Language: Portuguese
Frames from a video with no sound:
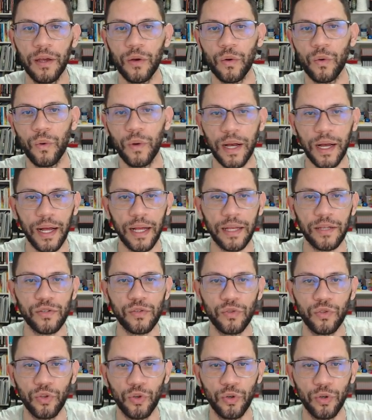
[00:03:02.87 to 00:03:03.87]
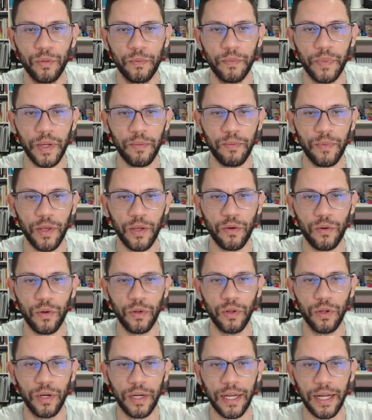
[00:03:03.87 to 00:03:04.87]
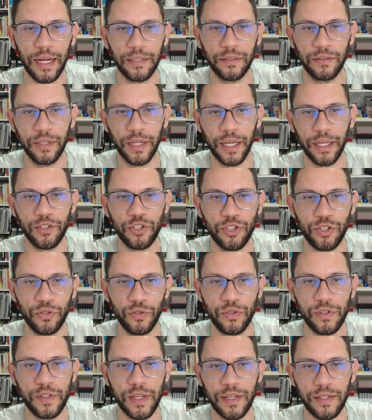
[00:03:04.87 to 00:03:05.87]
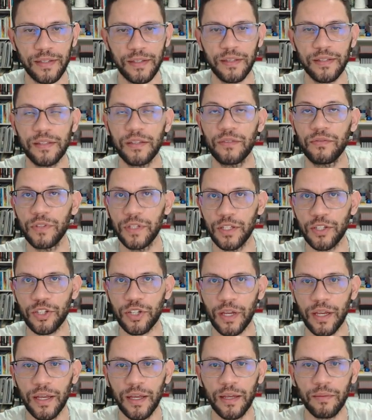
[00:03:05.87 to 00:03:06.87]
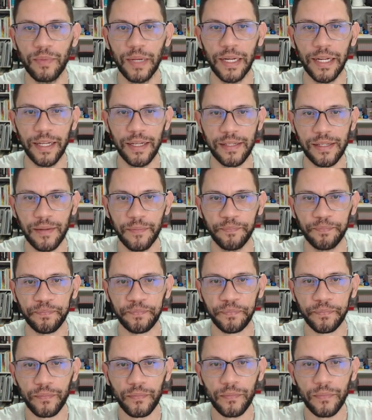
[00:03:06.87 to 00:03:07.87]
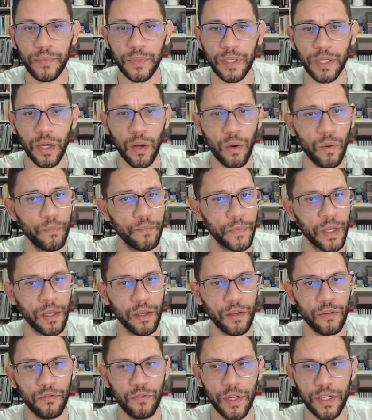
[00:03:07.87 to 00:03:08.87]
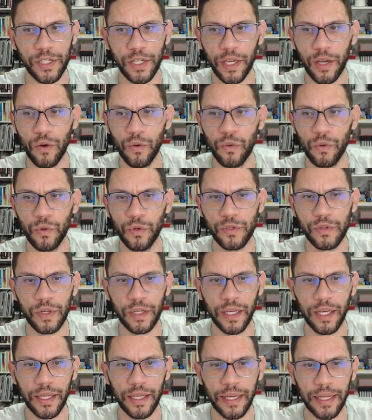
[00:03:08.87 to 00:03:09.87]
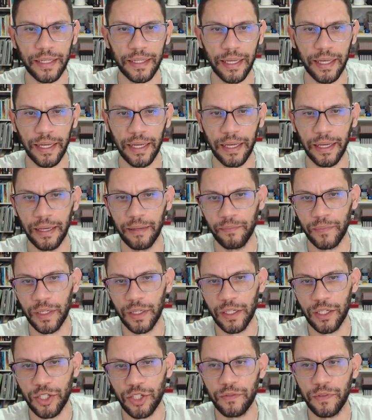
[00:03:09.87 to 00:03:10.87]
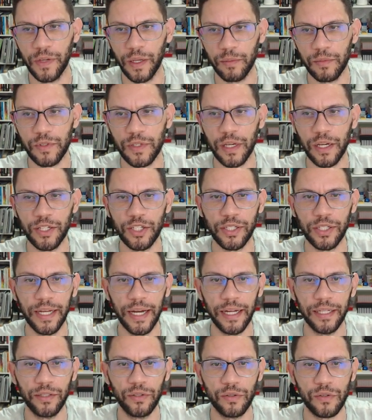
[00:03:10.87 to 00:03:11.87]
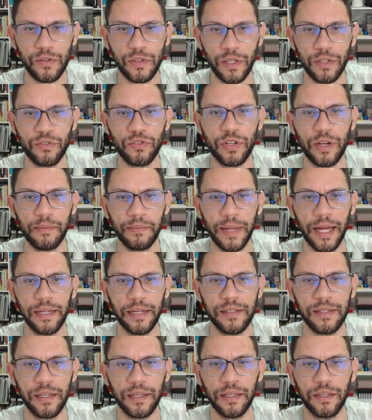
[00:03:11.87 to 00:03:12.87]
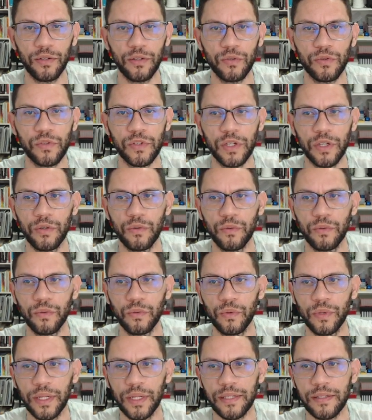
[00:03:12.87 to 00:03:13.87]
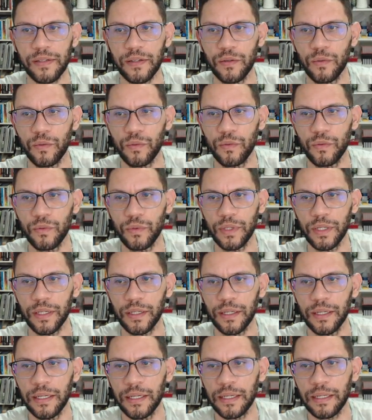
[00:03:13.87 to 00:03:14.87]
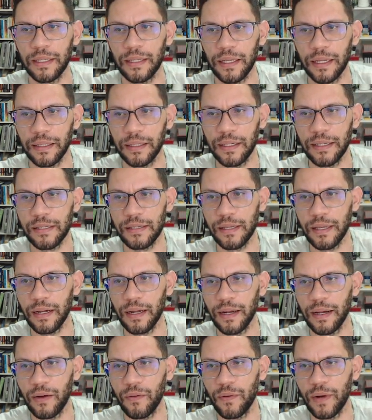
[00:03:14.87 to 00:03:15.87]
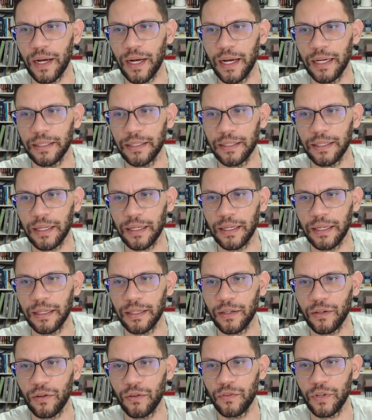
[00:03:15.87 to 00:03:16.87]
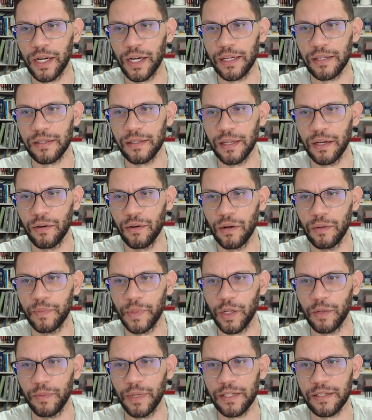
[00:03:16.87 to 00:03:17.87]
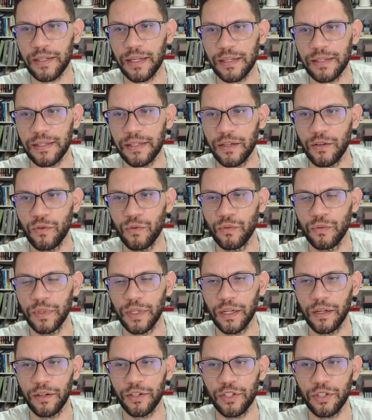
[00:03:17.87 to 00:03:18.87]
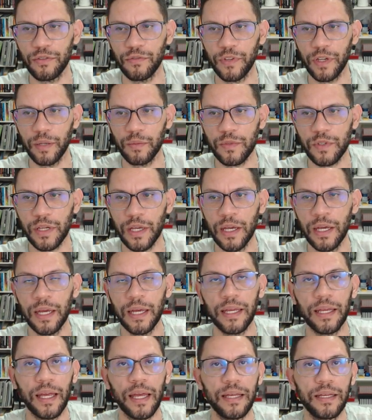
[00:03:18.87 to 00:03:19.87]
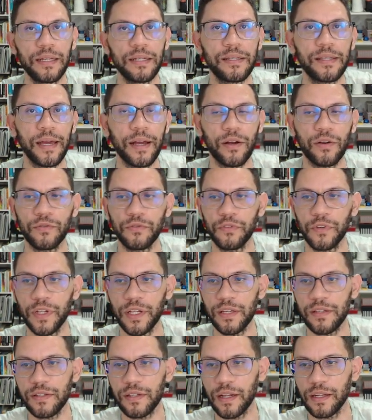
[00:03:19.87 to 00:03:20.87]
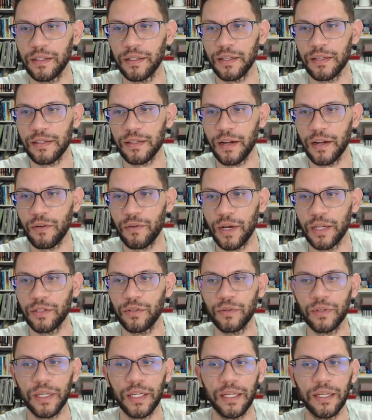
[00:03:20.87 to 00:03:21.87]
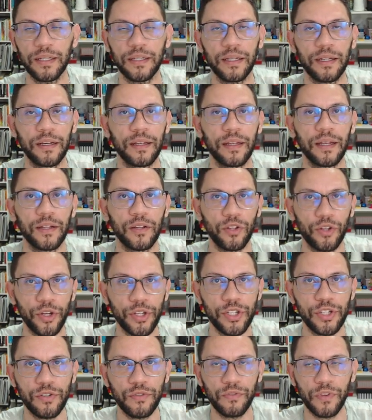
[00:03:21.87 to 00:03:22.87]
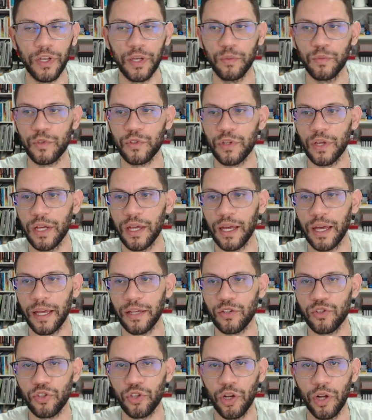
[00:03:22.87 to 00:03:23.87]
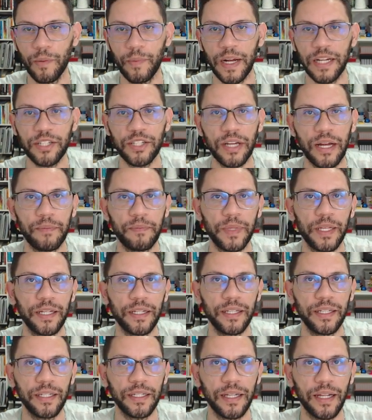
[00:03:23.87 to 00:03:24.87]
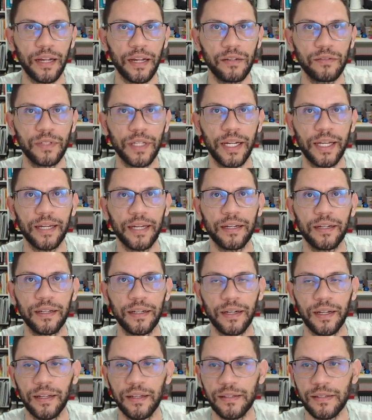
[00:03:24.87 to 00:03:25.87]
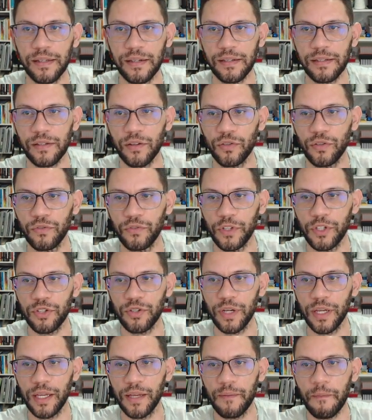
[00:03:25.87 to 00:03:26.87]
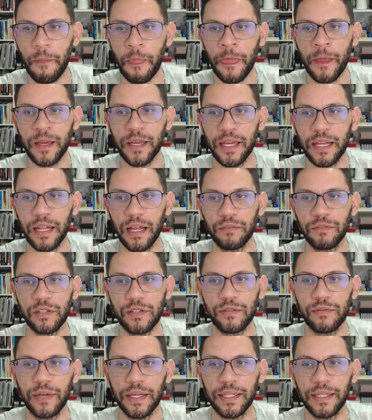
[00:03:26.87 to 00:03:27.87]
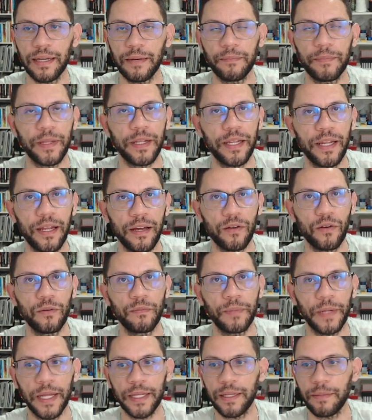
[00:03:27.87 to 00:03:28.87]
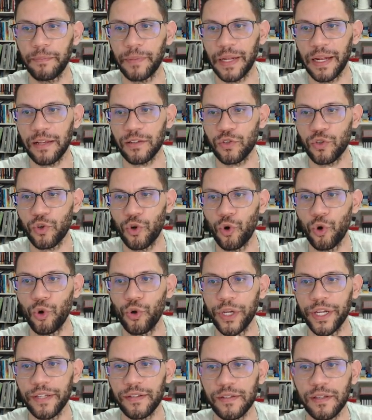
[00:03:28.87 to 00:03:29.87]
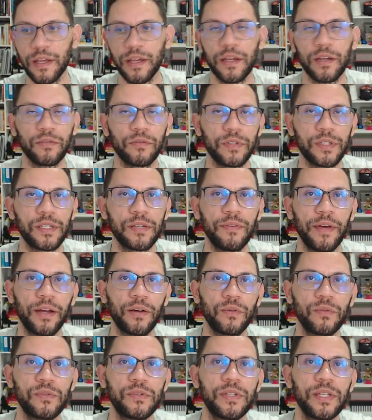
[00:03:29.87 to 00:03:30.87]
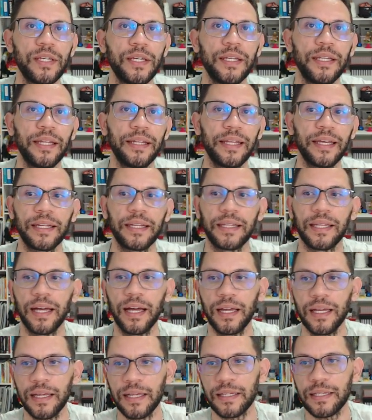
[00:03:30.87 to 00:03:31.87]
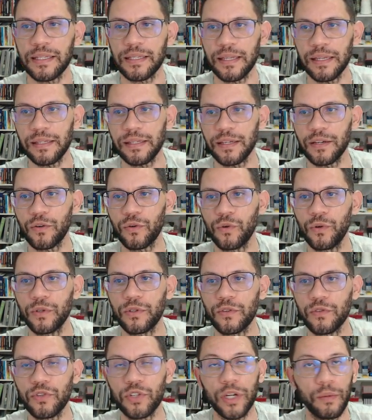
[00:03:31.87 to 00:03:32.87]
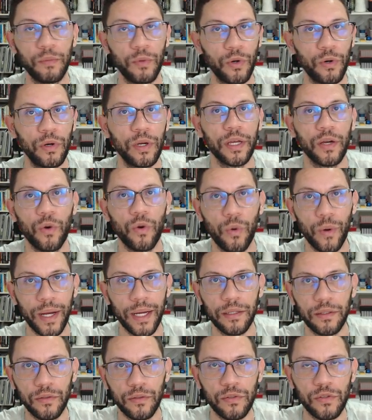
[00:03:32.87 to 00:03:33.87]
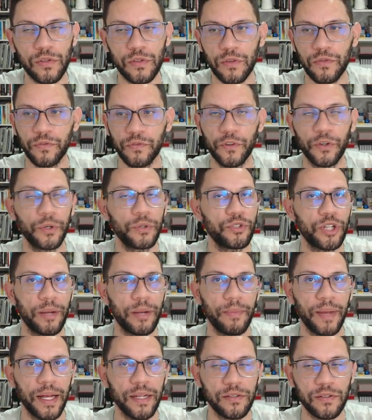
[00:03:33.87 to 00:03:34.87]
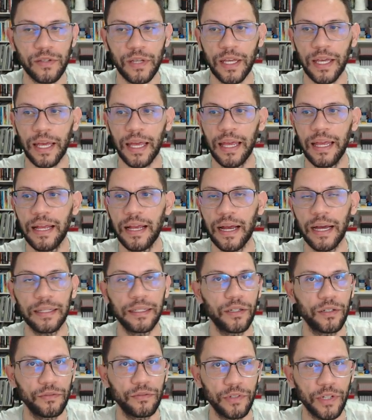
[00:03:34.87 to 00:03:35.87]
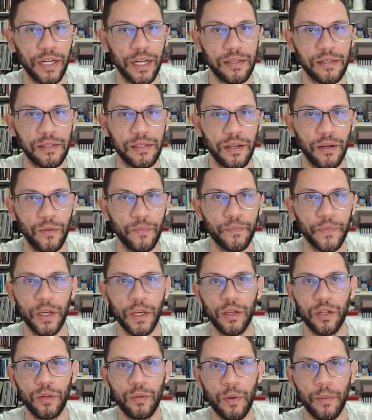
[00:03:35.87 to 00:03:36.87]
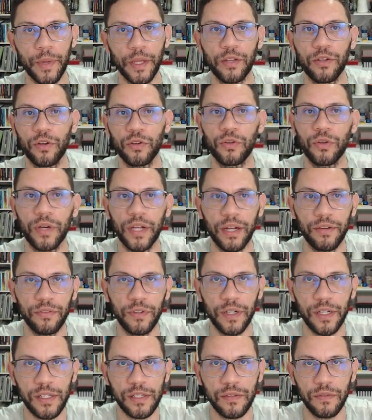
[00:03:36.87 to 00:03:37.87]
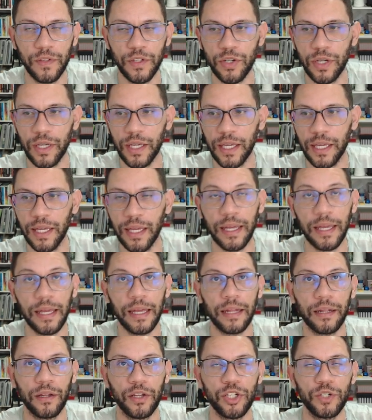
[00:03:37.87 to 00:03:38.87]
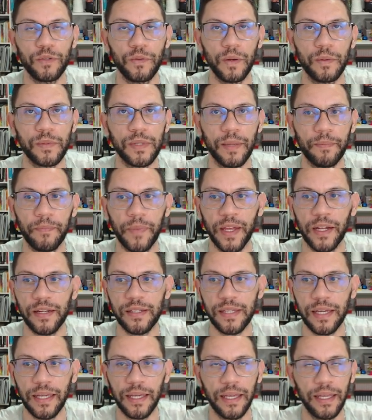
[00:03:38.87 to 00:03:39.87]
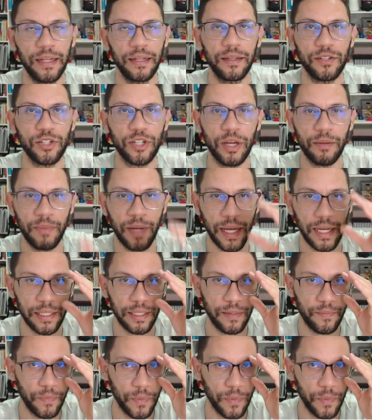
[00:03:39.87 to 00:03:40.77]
o caso do primeiro colocado, né, que tirou 720. Beleza? Então, veja que é um curso aqui que até Tivemos candidatos sendo chamados aqui no segundo, na segunda, na terceira, na quarta, na quinta convocação. Ó, pelo menos na segunda nós tivemos. Quem quiser conferir se na terceira, quarta ou quinta nós tivemos, é só baixar a planilha lá no Telegram, na descrição do vídeo aí, que lá você vai ter a planilha completa e pelas cores você vai conseguir detectar se esse curso chamou, quantos foram chamados em cada convocação. No momento que eu estou gravando esse vídeo aqui, nós tivemos apenas a quinta chamada.